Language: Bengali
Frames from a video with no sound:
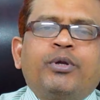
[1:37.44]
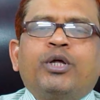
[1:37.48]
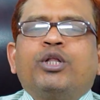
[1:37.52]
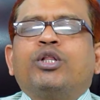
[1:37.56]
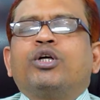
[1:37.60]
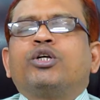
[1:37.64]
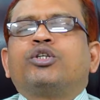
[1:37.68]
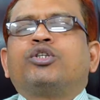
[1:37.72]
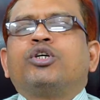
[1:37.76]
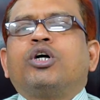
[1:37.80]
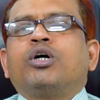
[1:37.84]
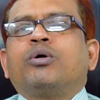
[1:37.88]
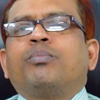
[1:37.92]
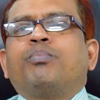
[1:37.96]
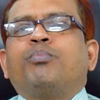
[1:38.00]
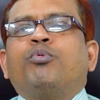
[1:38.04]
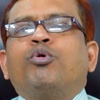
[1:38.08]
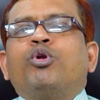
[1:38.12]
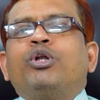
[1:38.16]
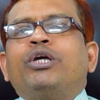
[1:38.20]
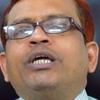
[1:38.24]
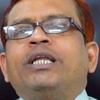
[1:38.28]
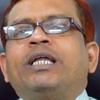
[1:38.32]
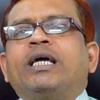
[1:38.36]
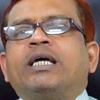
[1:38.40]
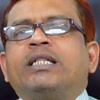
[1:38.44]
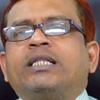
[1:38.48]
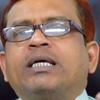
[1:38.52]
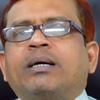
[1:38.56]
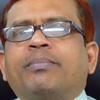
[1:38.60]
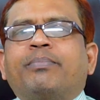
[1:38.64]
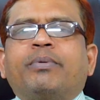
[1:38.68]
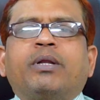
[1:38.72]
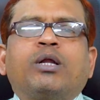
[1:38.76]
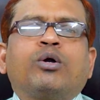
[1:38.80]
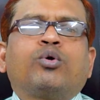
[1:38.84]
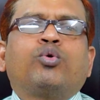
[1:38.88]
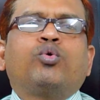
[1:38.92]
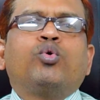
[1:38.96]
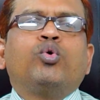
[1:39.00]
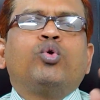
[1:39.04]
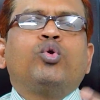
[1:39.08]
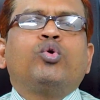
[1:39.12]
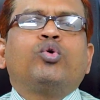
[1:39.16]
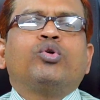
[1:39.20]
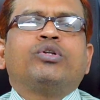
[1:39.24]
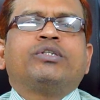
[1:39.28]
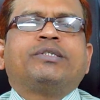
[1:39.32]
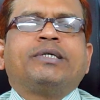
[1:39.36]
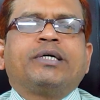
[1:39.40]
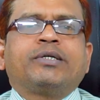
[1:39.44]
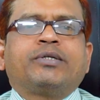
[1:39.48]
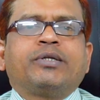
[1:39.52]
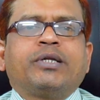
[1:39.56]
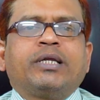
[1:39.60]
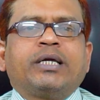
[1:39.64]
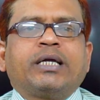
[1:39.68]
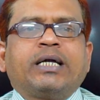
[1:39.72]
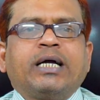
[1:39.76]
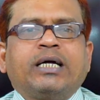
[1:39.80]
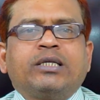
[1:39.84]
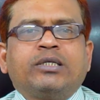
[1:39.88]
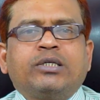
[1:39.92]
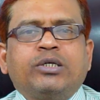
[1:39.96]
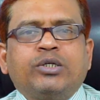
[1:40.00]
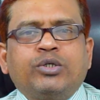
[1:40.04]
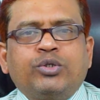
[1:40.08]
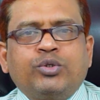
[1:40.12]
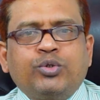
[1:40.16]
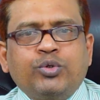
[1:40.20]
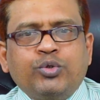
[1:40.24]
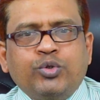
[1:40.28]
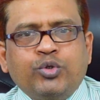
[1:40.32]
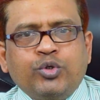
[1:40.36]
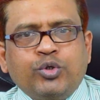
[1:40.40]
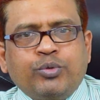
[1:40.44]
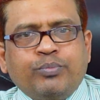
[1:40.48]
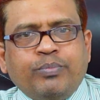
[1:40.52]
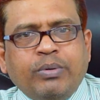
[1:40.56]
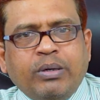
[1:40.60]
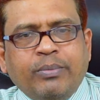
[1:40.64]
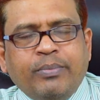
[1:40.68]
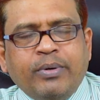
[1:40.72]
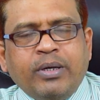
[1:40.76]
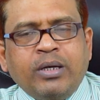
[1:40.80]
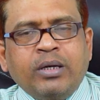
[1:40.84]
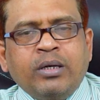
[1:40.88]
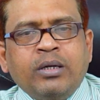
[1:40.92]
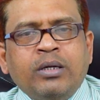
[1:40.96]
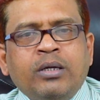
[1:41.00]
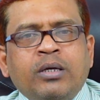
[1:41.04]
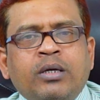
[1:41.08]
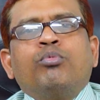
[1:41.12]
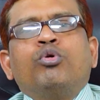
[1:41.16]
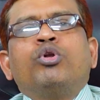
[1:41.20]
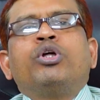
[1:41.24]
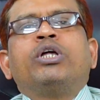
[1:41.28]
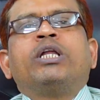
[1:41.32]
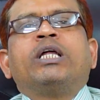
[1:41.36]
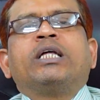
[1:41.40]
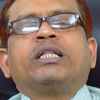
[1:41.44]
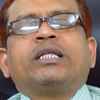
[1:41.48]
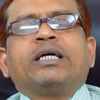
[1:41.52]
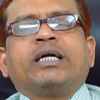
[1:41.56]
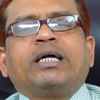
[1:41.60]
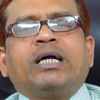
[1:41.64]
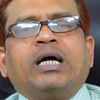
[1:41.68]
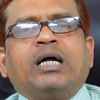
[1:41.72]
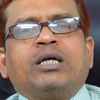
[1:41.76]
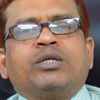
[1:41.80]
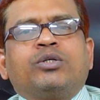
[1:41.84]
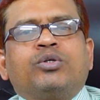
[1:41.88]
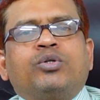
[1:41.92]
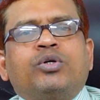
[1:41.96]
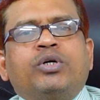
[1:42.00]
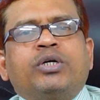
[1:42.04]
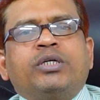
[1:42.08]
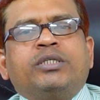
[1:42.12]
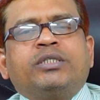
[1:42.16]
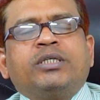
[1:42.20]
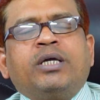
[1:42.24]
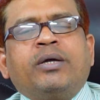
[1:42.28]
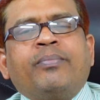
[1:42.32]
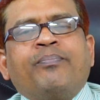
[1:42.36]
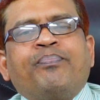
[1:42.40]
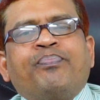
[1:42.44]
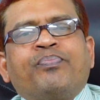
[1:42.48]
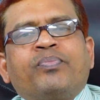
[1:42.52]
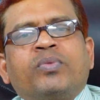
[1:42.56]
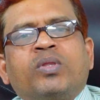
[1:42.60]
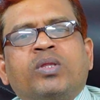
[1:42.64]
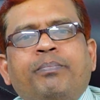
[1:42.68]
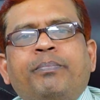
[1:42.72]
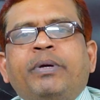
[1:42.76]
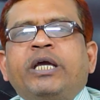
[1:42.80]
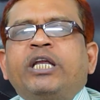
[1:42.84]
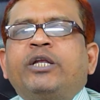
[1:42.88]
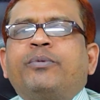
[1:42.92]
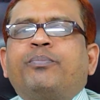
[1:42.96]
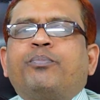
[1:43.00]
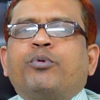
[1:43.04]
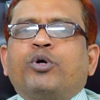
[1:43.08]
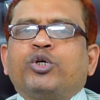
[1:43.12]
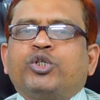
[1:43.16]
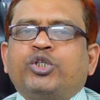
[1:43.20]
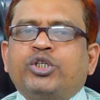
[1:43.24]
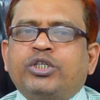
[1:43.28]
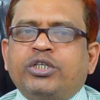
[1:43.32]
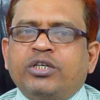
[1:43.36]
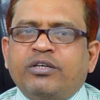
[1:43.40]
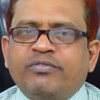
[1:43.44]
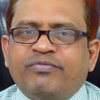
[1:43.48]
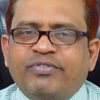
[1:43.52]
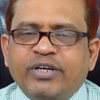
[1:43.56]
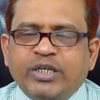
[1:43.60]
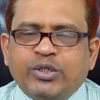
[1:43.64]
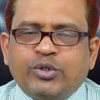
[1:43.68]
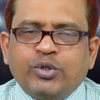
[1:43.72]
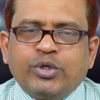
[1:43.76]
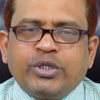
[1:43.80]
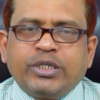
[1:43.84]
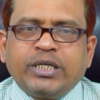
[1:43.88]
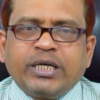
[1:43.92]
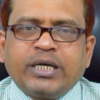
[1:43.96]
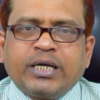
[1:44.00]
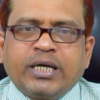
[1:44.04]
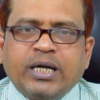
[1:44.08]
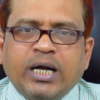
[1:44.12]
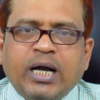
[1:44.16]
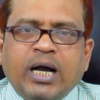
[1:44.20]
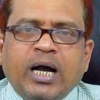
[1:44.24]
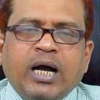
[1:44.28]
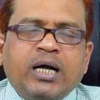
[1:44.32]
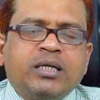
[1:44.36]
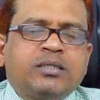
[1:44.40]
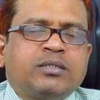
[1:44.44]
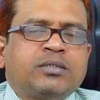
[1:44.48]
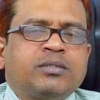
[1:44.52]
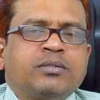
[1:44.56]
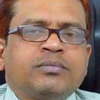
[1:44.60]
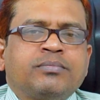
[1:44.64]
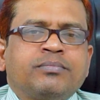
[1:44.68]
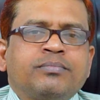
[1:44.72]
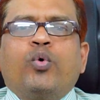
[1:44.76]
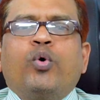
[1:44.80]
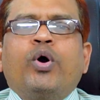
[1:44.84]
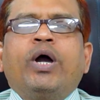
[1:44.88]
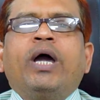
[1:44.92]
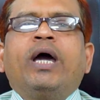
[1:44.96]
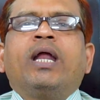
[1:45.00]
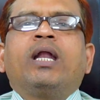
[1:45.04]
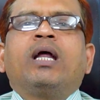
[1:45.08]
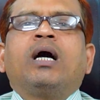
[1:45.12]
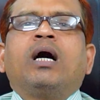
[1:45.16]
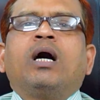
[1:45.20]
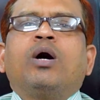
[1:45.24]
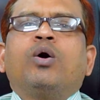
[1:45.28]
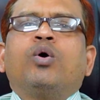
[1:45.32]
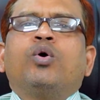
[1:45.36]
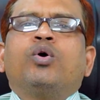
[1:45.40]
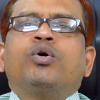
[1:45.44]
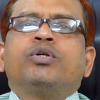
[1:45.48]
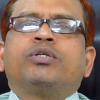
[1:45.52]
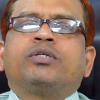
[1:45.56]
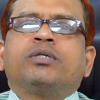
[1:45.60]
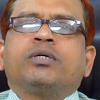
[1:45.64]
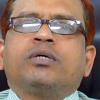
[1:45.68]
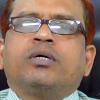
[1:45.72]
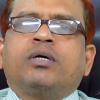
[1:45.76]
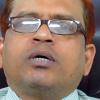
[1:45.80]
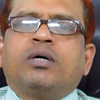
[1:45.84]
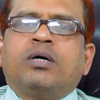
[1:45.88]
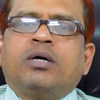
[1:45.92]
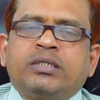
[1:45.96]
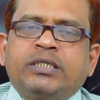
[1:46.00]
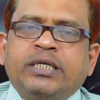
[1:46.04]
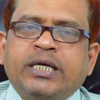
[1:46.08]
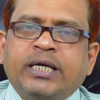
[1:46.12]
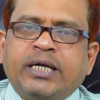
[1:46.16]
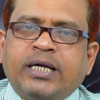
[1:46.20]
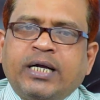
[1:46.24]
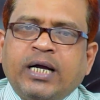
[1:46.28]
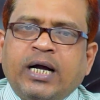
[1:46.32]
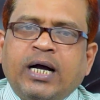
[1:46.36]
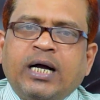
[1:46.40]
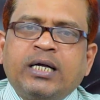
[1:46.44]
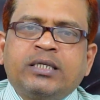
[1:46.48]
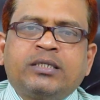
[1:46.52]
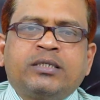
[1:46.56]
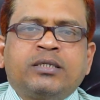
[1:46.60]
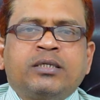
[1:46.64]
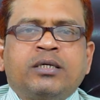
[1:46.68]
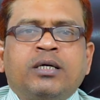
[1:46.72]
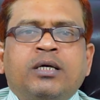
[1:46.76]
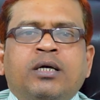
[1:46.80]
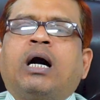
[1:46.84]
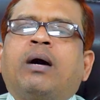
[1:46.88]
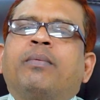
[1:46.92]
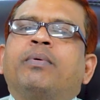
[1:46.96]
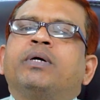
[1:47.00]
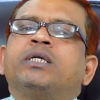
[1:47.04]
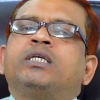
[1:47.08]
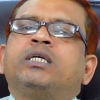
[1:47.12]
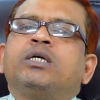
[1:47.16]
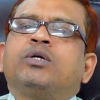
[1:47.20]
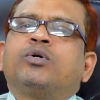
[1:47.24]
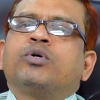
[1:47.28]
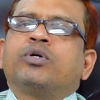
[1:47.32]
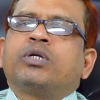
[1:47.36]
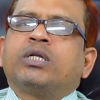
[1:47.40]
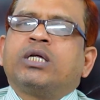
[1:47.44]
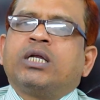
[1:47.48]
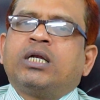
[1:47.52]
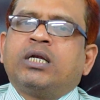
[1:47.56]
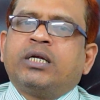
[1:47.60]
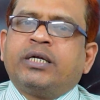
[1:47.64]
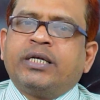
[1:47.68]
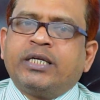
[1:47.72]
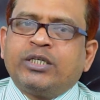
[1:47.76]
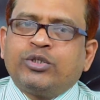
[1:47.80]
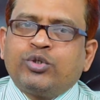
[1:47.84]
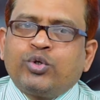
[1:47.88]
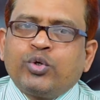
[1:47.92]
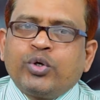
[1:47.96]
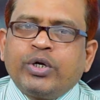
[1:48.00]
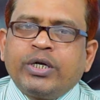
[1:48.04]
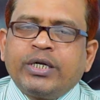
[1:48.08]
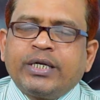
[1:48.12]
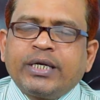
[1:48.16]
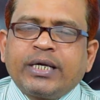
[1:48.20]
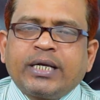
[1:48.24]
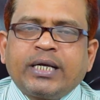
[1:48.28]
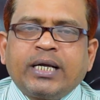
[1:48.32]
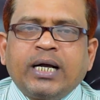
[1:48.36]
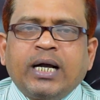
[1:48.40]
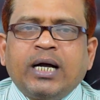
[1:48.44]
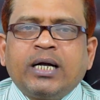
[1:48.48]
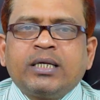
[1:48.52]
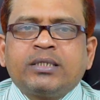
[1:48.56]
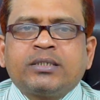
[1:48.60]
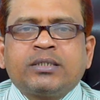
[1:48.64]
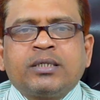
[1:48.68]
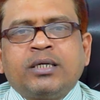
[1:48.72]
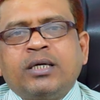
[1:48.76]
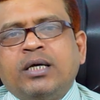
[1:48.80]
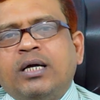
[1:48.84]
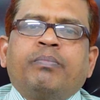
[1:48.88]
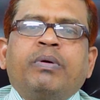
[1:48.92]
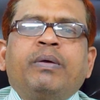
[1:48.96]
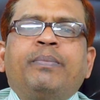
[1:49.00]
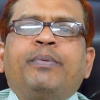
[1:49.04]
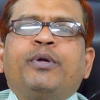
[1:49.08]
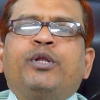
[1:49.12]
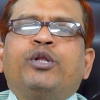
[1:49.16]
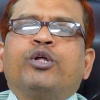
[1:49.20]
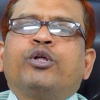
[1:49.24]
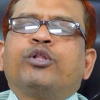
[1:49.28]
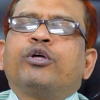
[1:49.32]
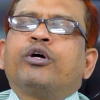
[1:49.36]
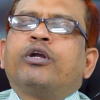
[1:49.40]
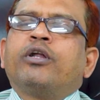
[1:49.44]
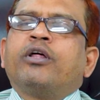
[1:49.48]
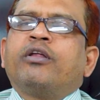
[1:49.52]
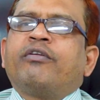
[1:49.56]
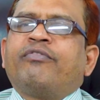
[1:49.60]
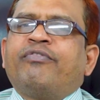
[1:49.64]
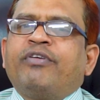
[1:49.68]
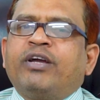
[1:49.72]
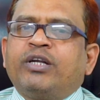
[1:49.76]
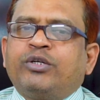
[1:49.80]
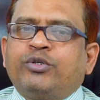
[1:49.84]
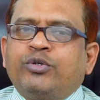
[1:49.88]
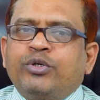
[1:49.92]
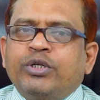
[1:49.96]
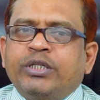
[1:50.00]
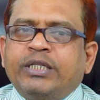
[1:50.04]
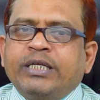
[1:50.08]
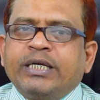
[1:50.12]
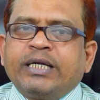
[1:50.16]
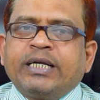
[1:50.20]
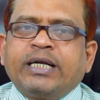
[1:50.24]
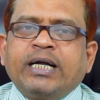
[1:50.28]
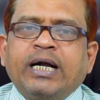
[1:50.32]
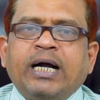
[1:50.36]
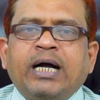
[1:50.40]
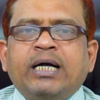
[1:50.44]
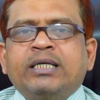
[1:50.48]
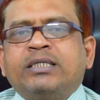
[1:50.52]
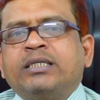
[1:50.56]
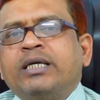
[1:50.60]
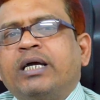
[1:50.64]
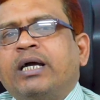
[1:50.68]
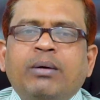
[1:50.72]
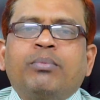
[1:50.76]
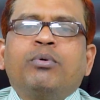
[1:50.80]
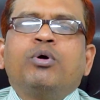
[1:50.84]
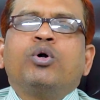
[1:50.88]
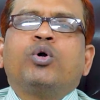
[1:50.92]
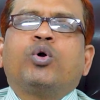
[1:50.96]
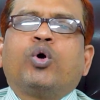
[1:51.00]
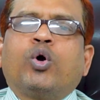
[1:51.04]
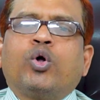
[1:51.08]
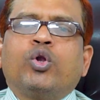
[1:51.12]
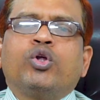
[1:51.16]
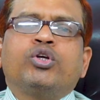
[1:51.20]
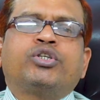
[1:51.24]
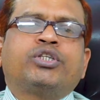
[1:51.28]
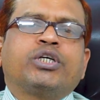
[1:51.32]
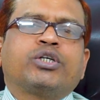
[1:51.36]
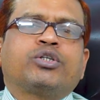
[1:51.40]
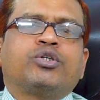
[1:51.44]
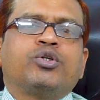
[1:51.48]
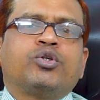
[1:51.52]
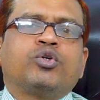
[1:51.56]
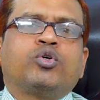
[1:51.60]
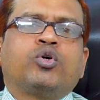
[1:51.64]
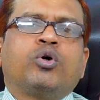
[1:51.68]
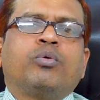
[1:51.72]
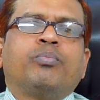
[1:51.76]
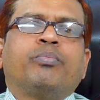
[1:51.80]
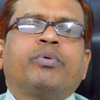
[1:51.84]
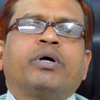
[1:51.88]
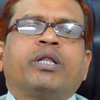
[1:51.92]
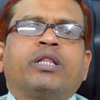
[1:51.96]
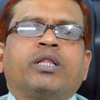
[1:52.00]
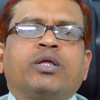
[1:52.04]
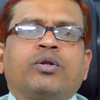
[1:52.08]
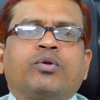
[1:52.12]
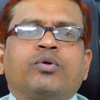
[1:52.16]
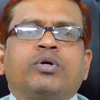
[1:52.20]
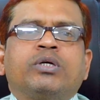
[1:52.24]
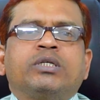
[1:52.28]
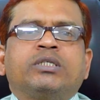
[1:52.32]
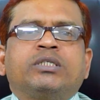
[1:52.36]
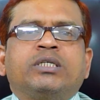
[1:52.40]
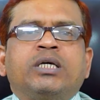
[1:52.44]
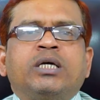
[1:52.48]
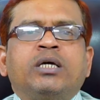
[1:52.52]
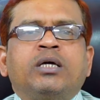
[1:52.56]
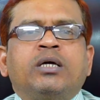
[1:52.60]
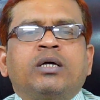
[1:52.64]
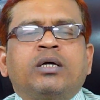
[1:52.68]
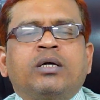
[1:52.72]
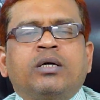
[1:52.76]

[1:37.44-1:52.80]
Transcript: প্রিয় দর্শক বুলগেরিয়াতে আপনারা কোন কোন সেক্টরে কাজের সুযোগ পাবেন বুলগেরিয়াতে কাজ রয়েছে মিট প্রসেসিং ফ্যাক্টরিতে কাজ ওয়ার হাউস যে কাজ আবাসিক হোটেল রেস্টুরেন্টে কাজ বিভিন্ন ধরনের ফ্যাক্টরিতে কাজ এবং কনস্ট্রাকশন কোম্পানিতে রয়েছে